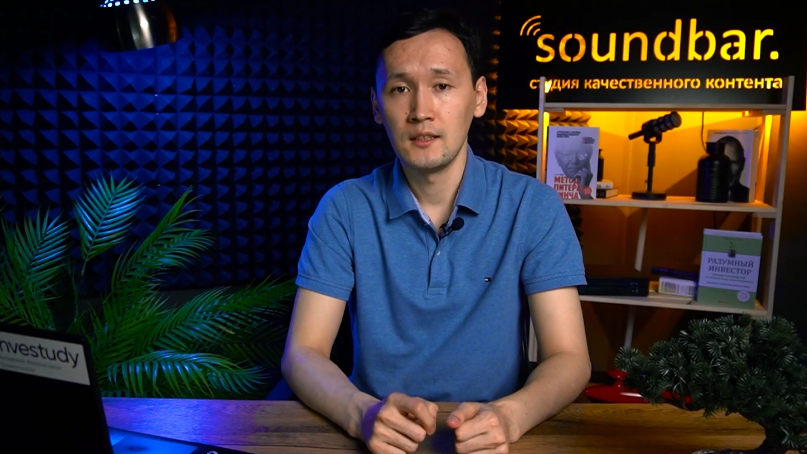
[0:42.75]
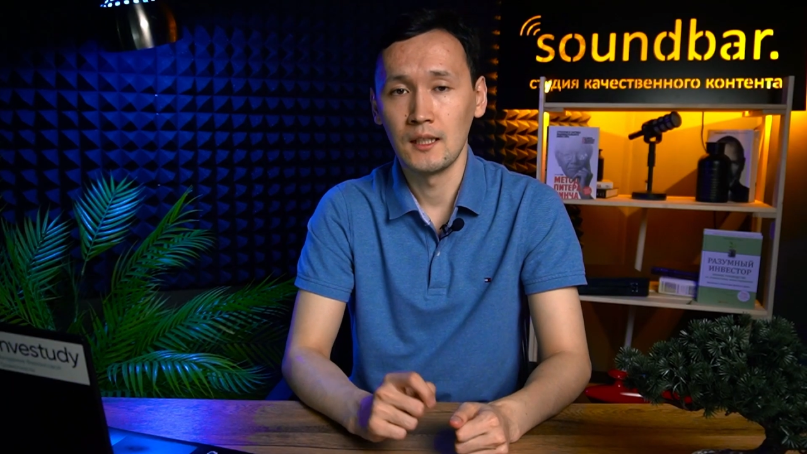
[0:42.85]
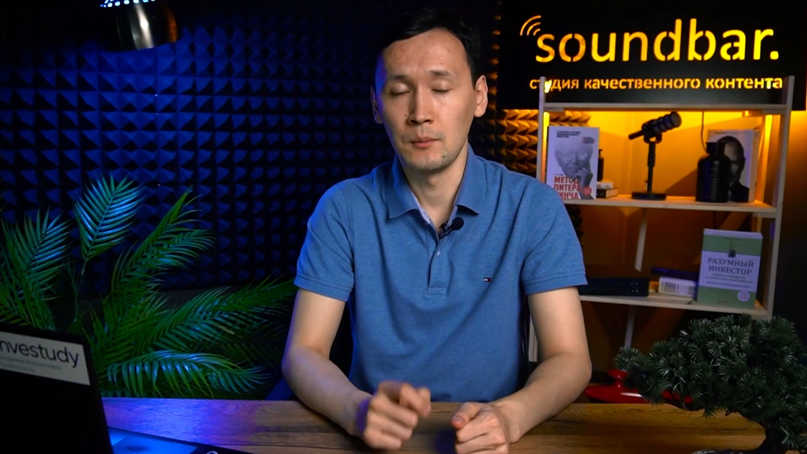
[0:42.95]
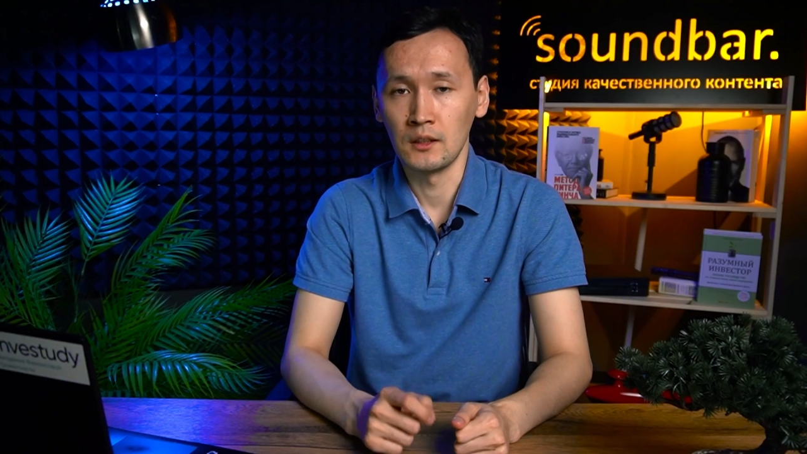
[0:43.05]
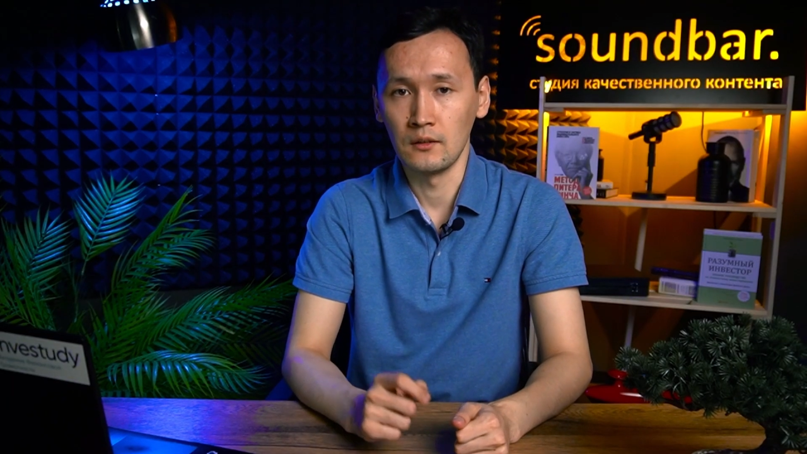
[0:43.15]

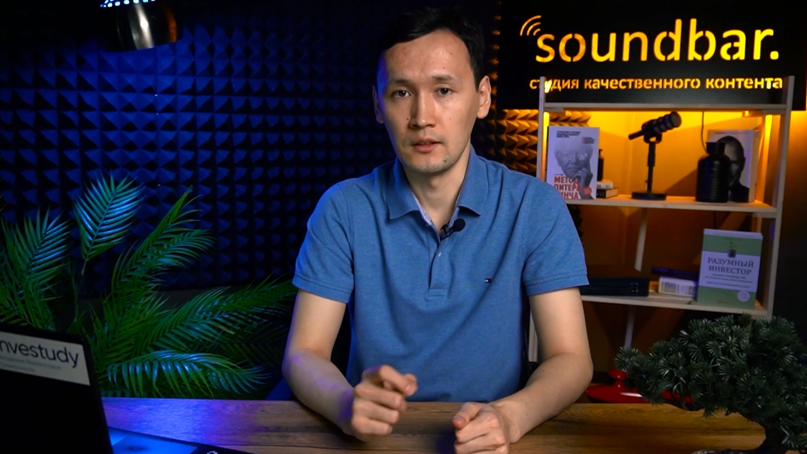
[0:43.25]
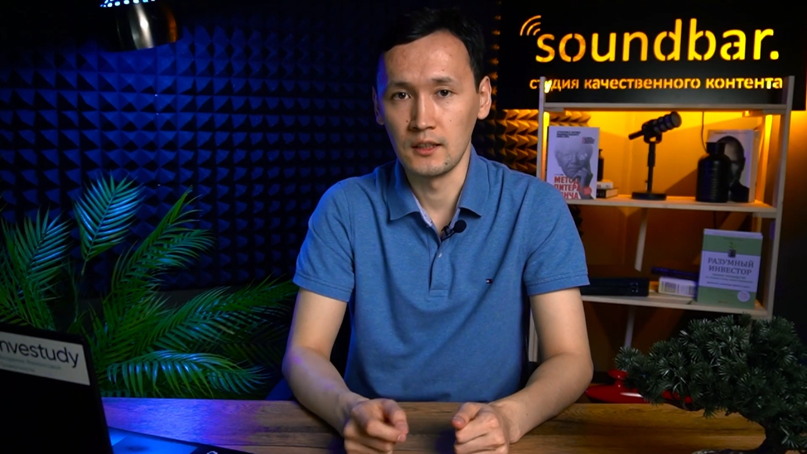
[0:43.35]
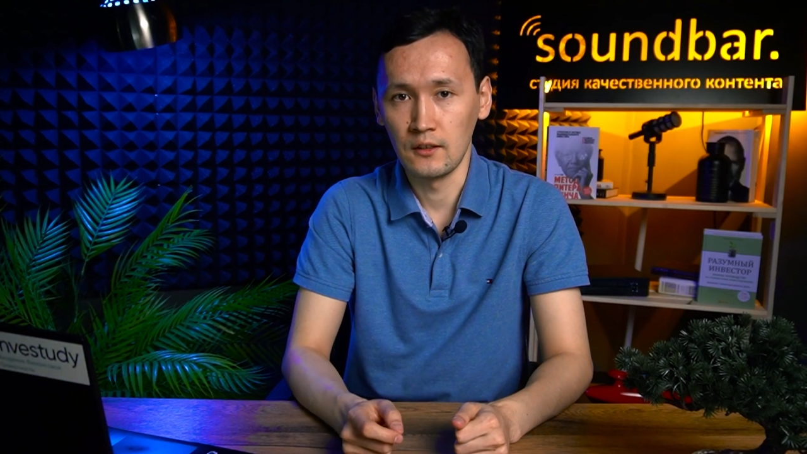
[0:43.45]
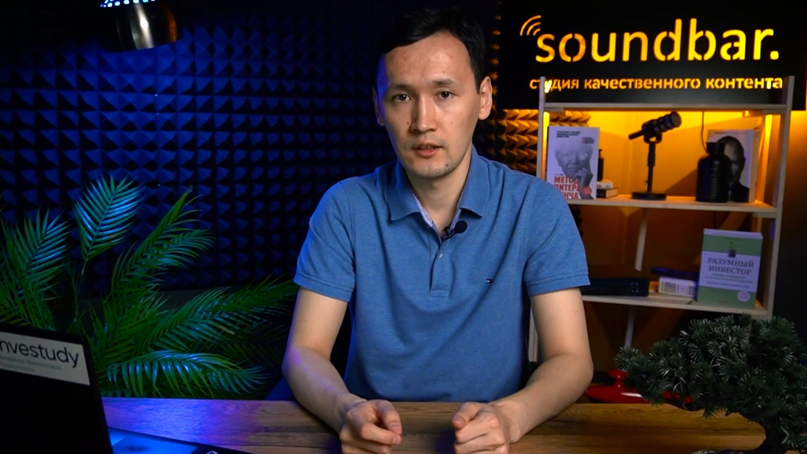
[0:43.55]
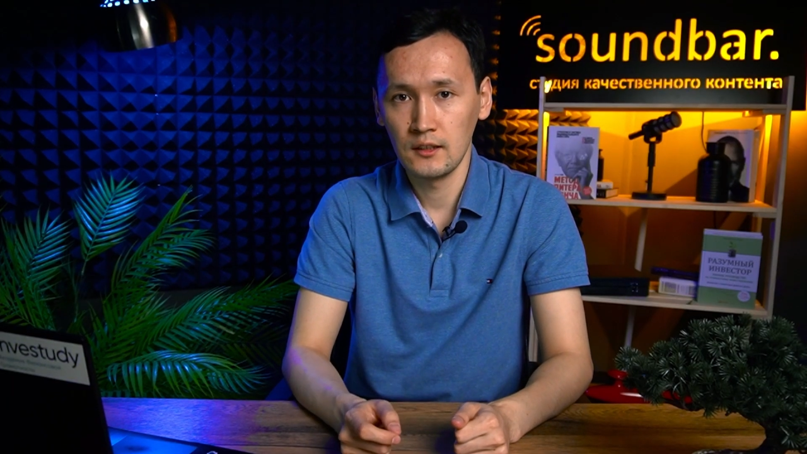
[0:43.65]
стриминговые
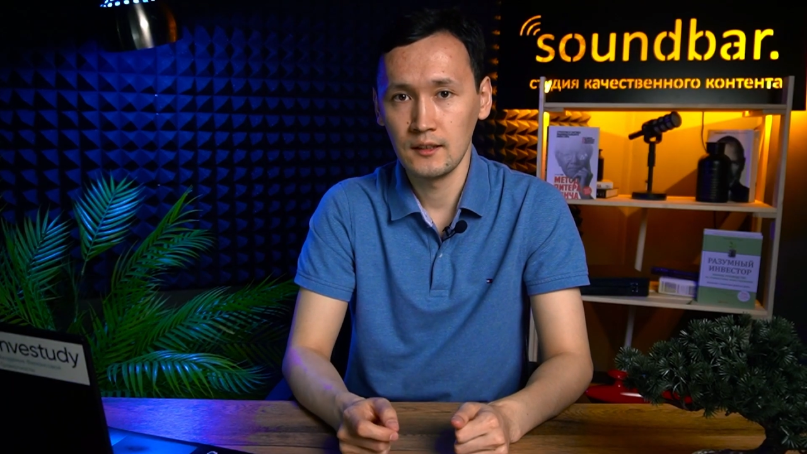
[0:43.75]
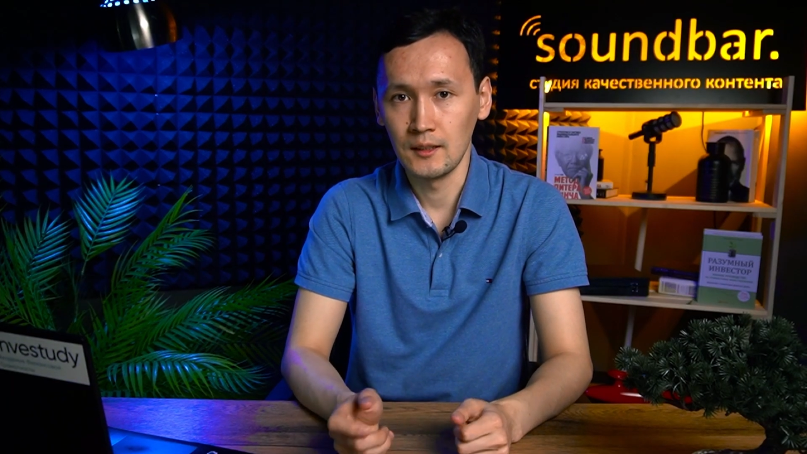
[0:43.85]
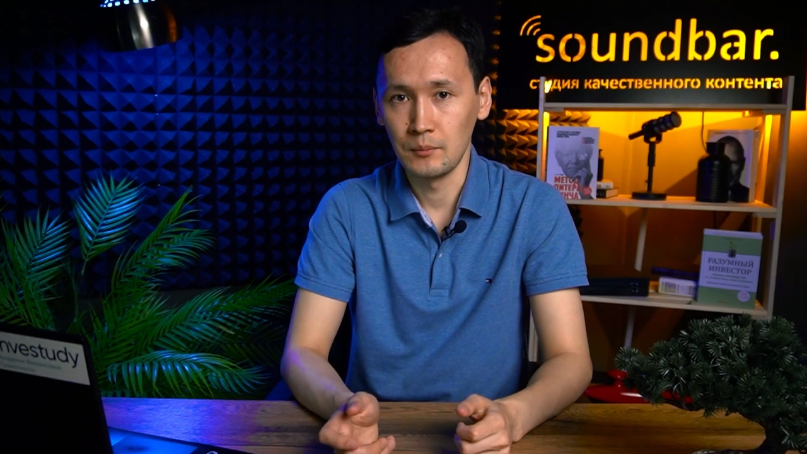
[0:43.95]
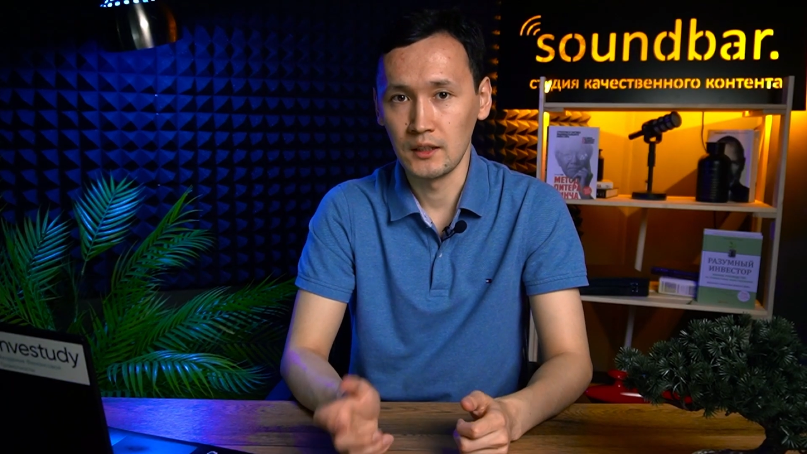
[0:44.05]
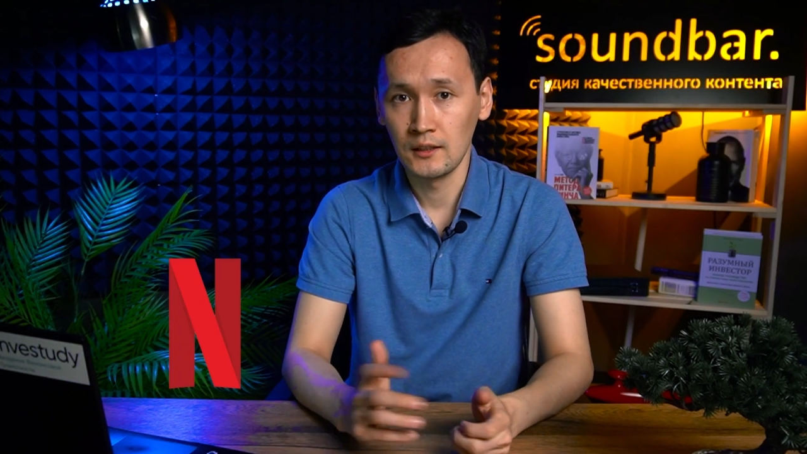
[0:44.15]
сервисы
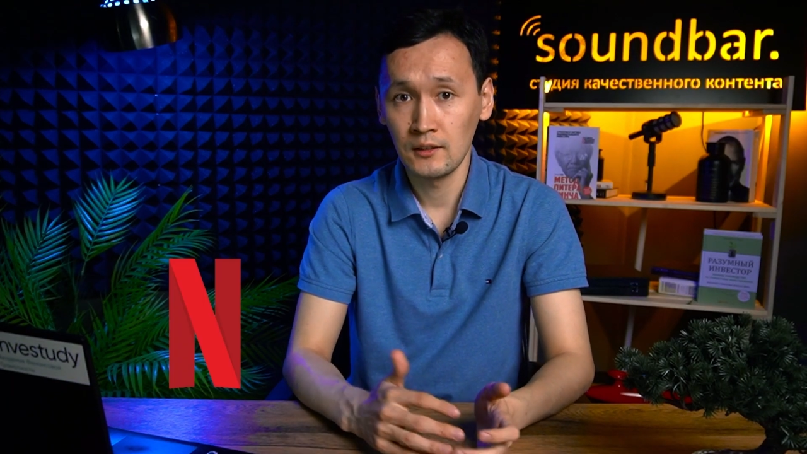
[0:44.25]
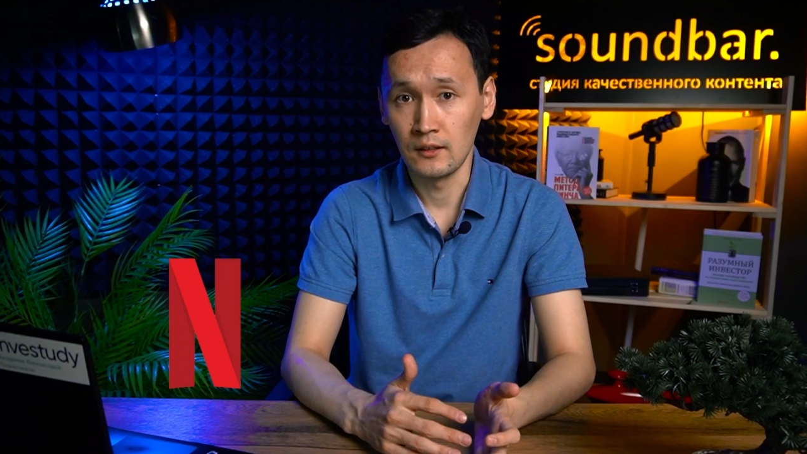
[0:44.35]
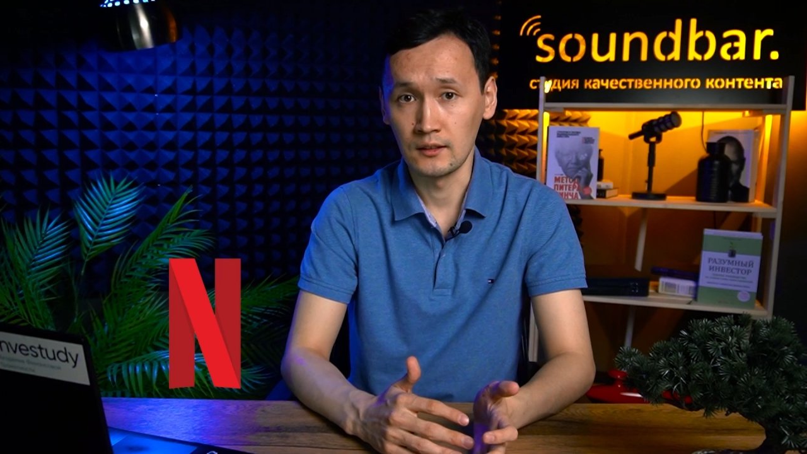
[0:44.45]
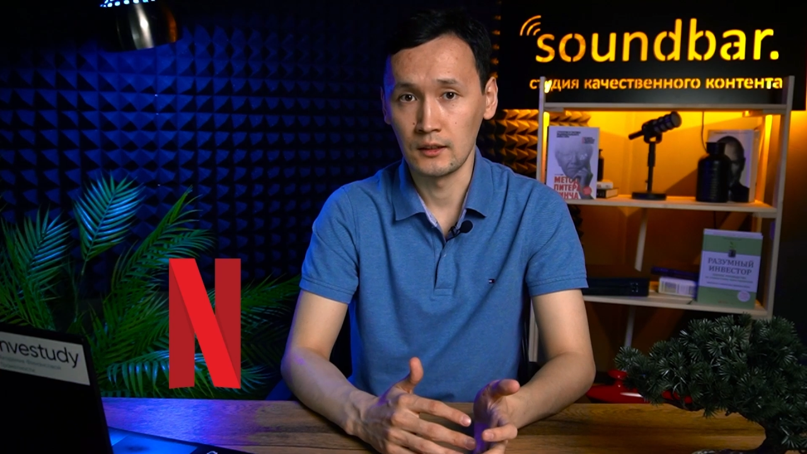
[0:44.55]
типа Netflix,